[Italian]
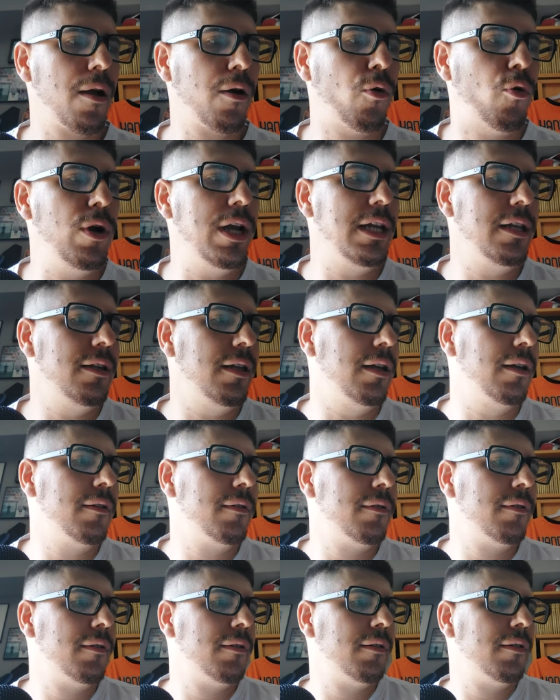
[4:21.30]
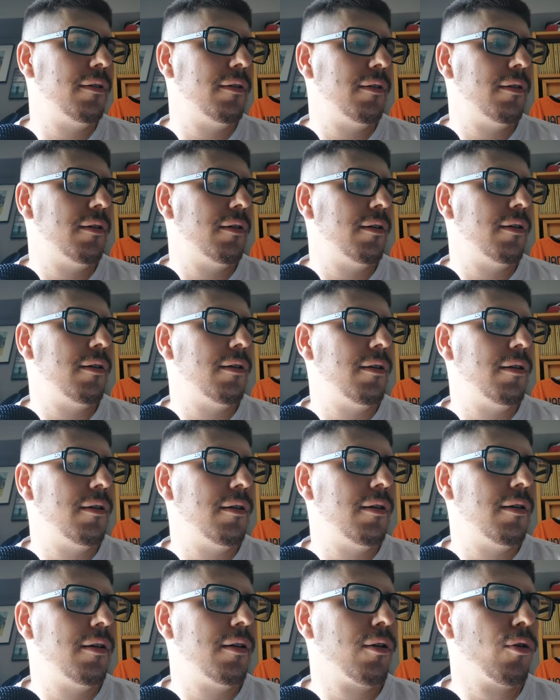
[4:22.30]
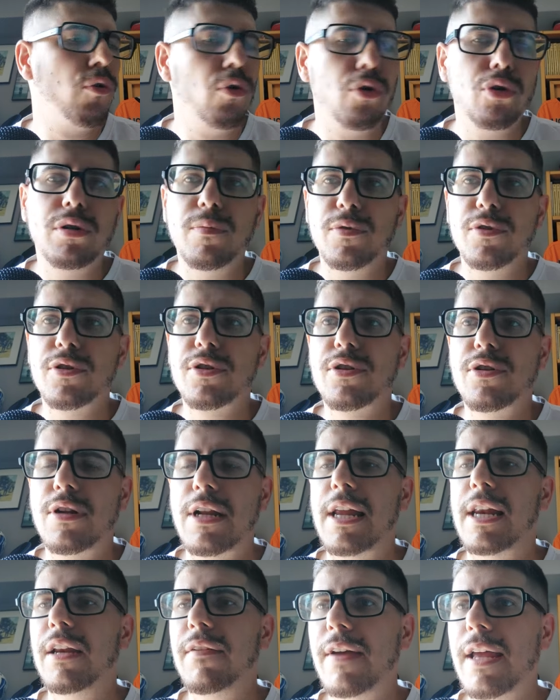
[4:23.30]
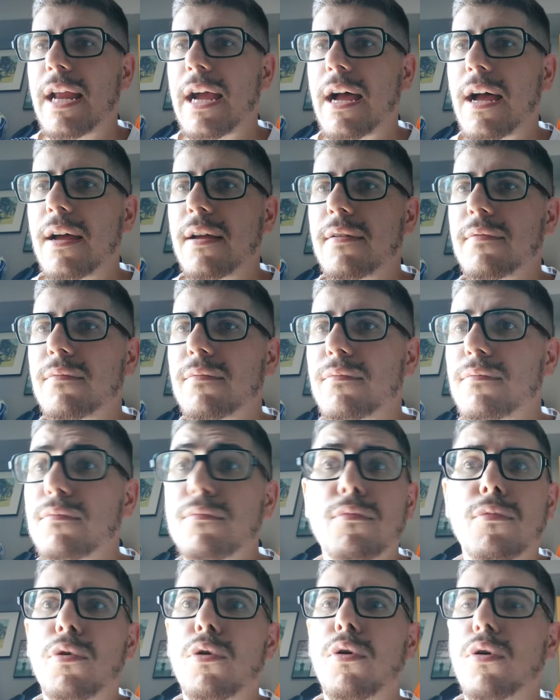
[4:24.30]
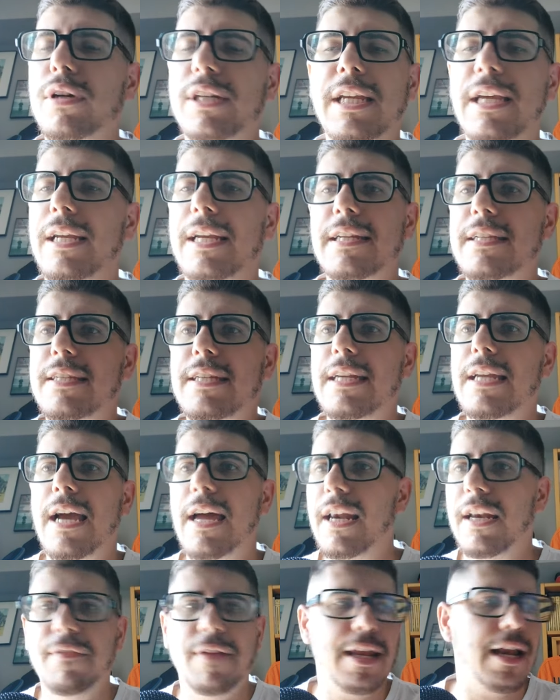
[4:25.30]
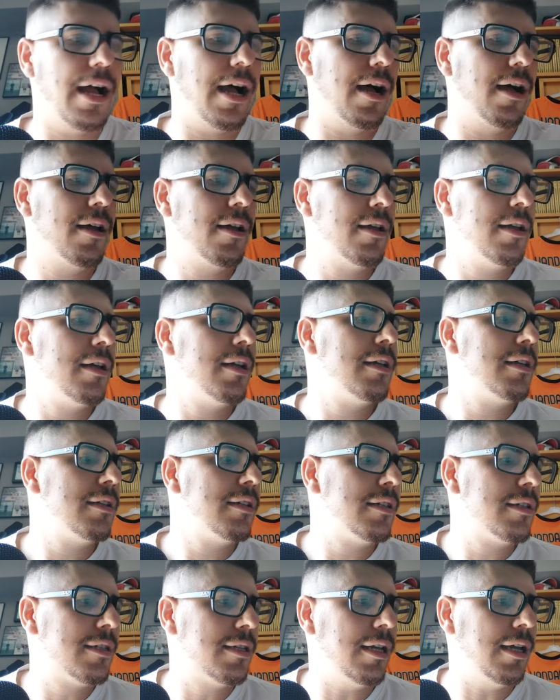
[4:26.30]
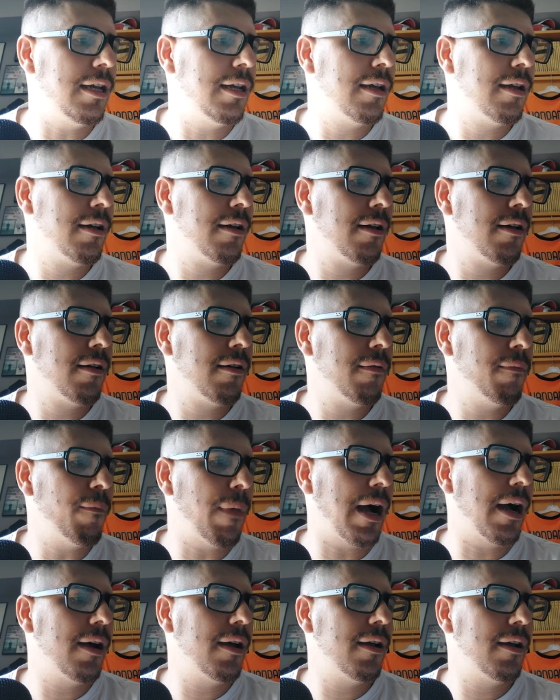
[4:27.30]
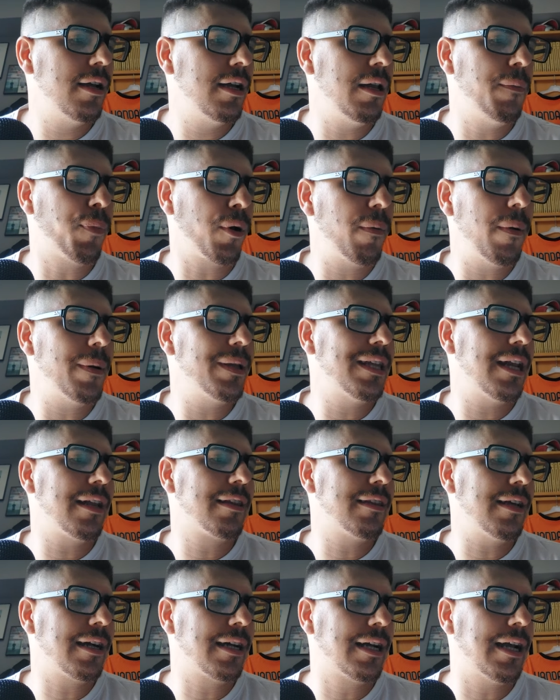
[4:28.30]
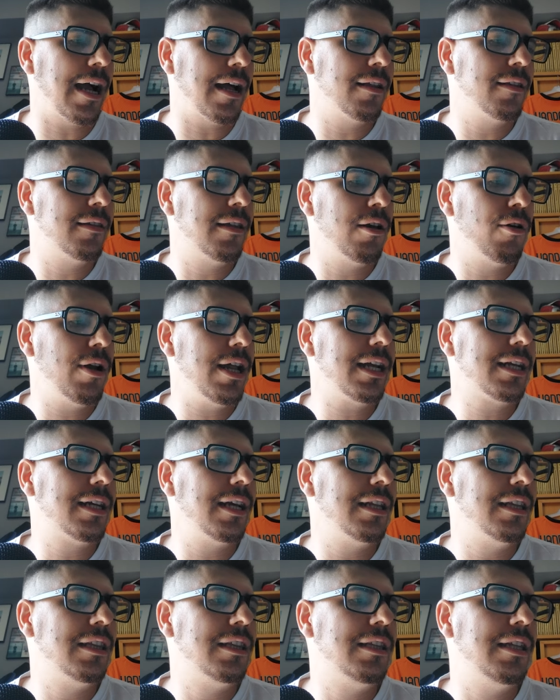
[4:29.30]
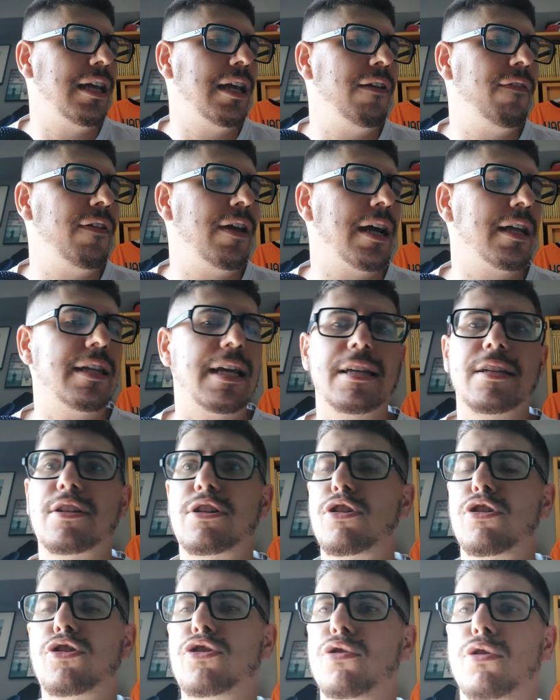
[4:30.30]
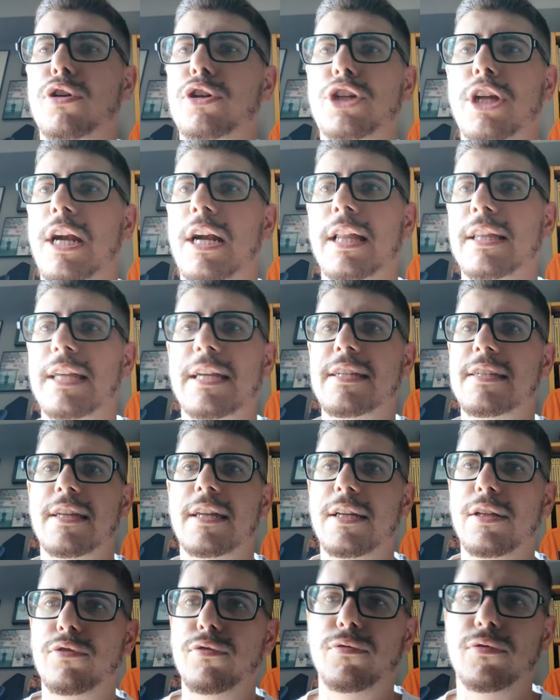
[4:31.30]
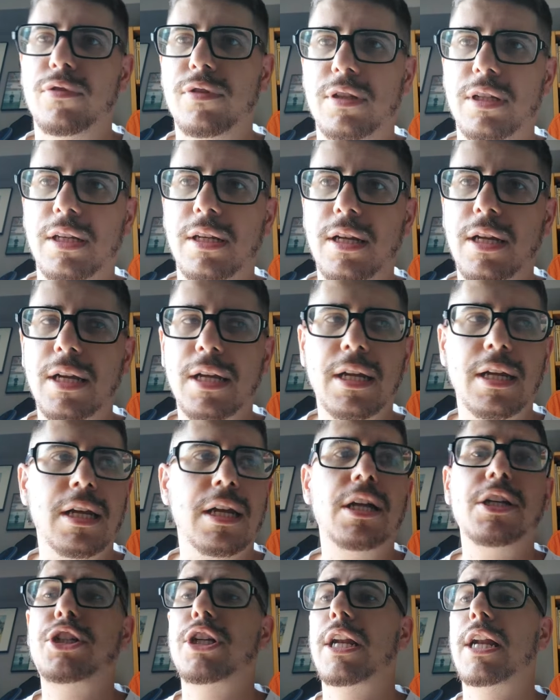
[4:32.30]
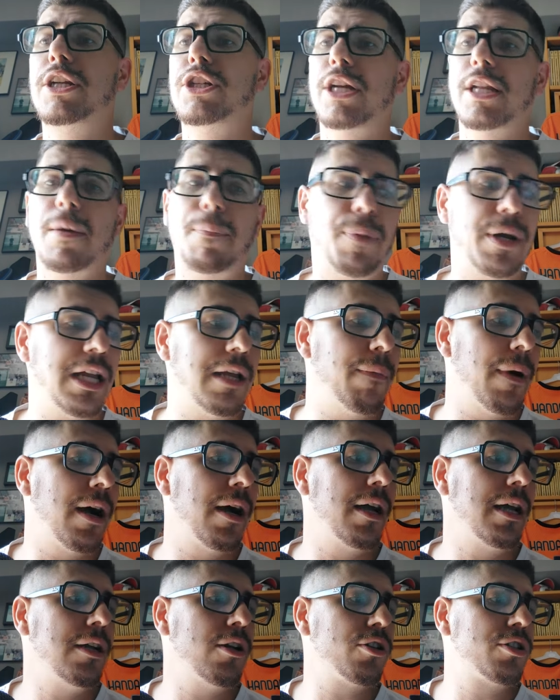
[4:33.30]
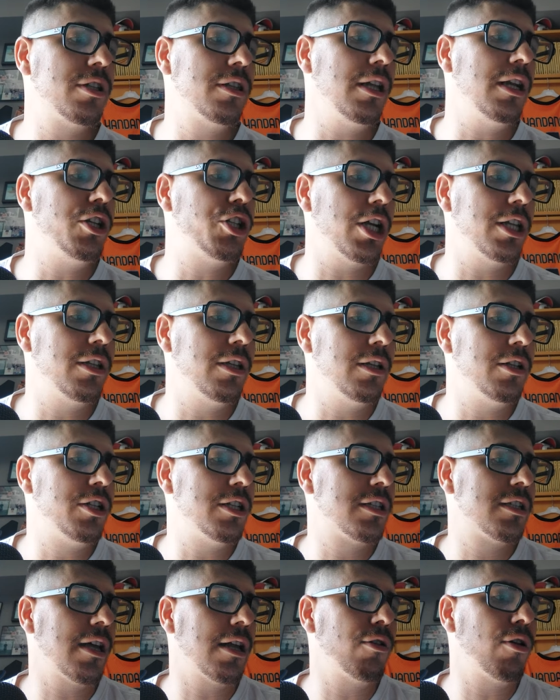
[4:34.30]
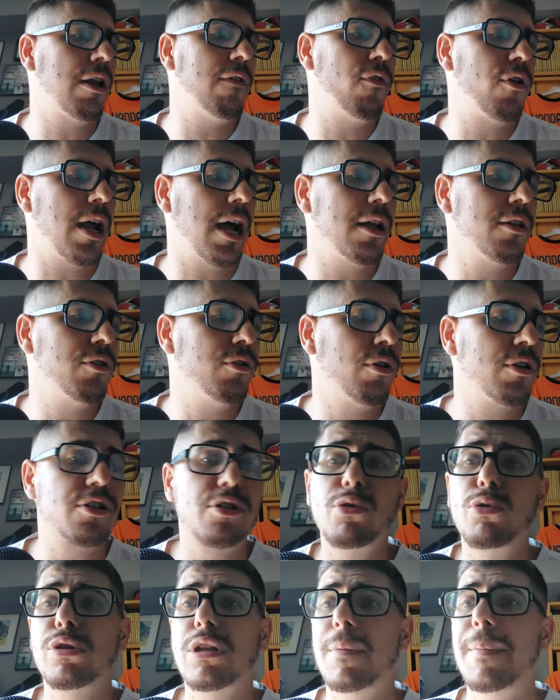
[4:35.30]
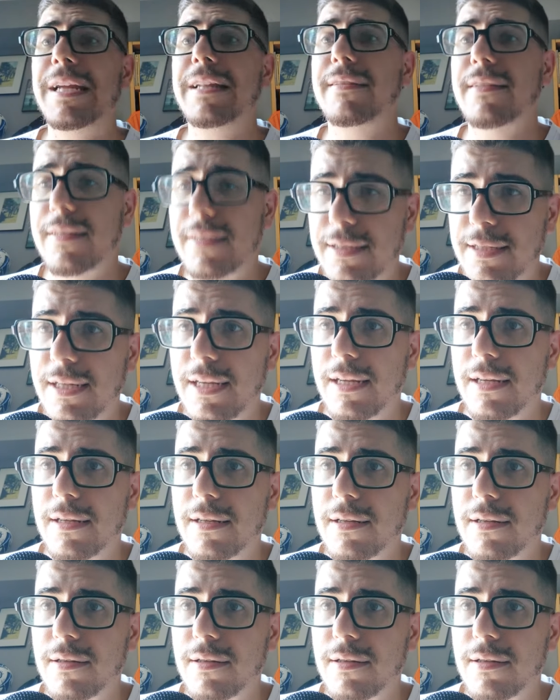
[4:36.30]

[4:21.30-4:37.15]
Quindi Goodmanson arriverà o chi che sia arriverà? Sì, ma il problema dell'attaccante non è che deve adesso sorgere alla testa di tutti. C'era già da prima. I nostri dirigenti ci stanno lavorando? Assolutamente sì.